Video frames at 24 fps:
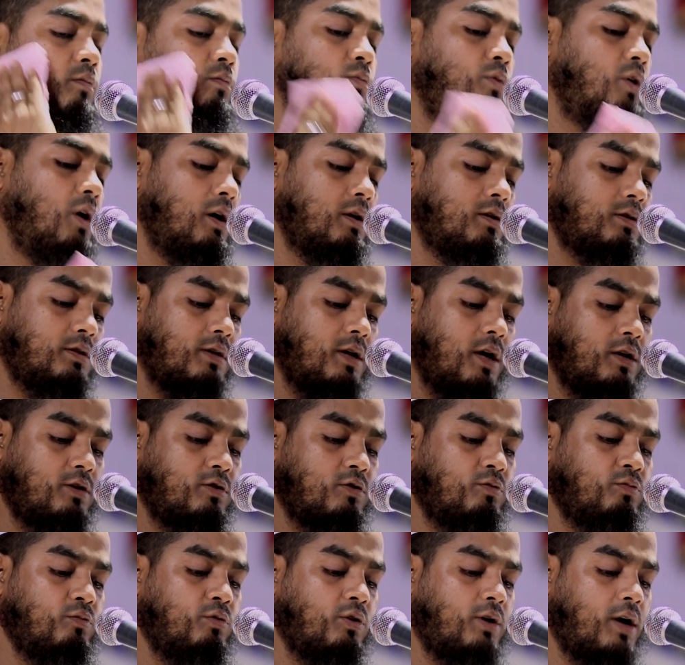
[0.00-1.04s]

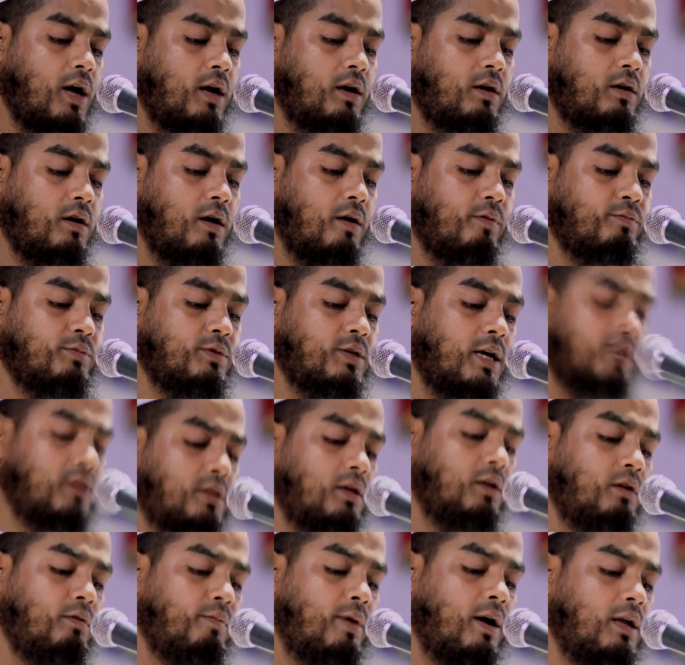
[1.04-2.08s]
মোয়াজ মুকাররাম
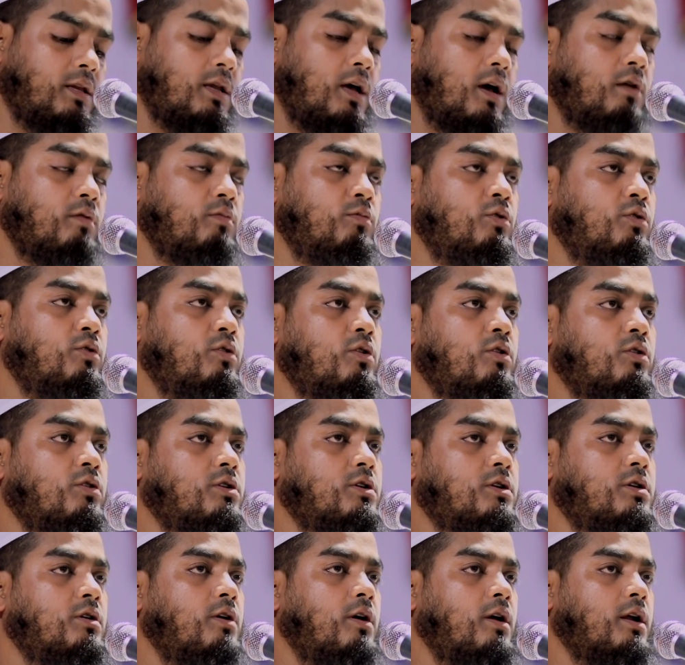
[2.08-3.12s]
জাতির মাথার
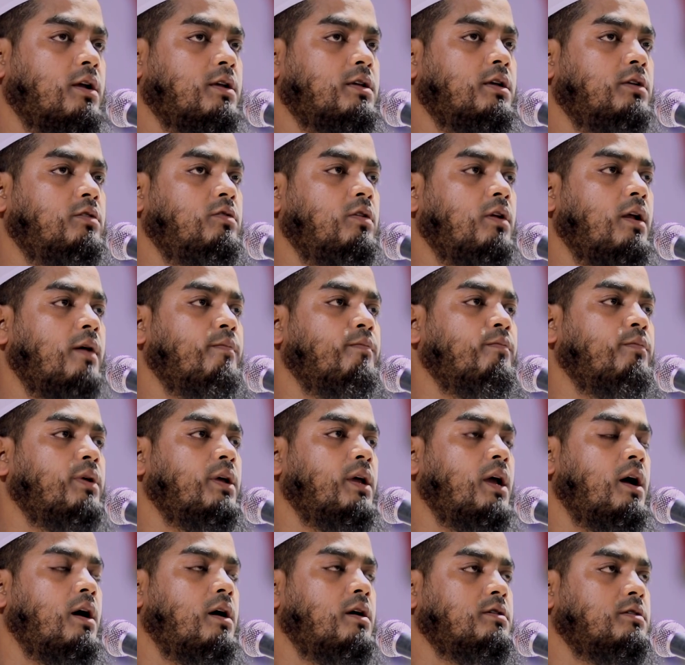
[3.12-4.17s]
মুকুট অরাসাতুল
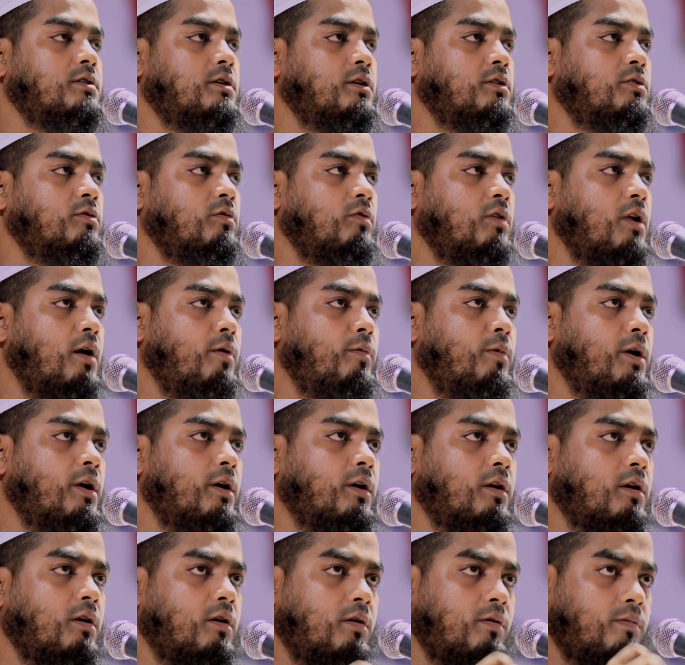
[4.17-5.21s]
আম্বিয়া হজরত
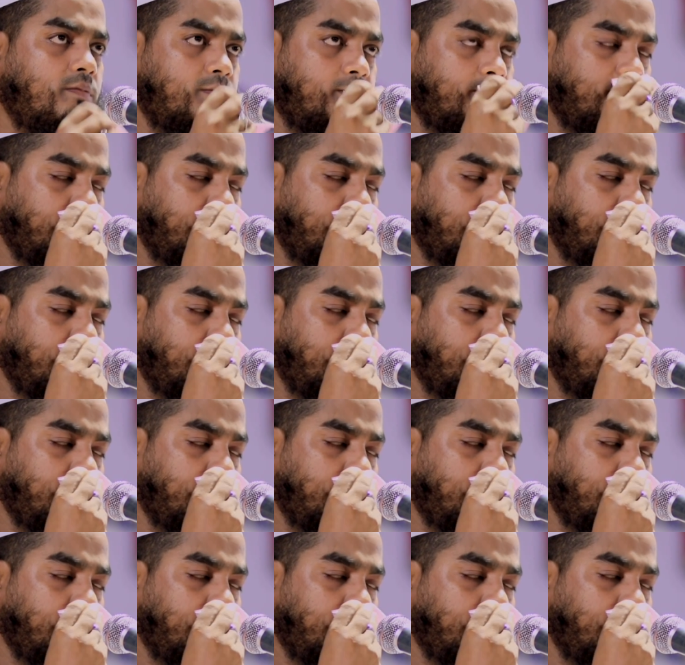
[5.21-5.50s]
উলামাই করম